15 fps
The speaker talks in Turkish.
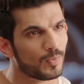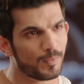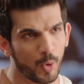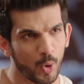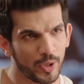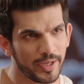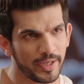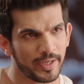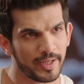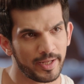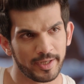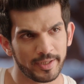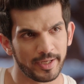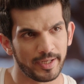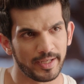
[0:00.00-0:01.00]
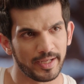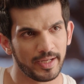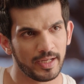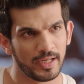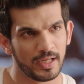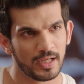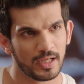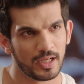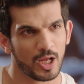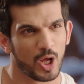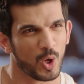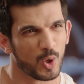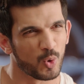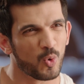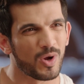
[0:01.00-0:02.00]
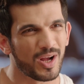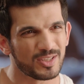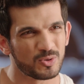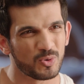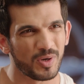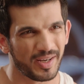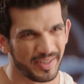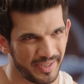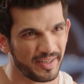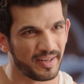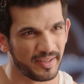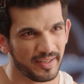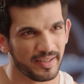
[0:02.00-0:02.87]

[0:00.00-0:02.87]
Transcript: Sıkıcı, rahatsız edici bir adam diyeyim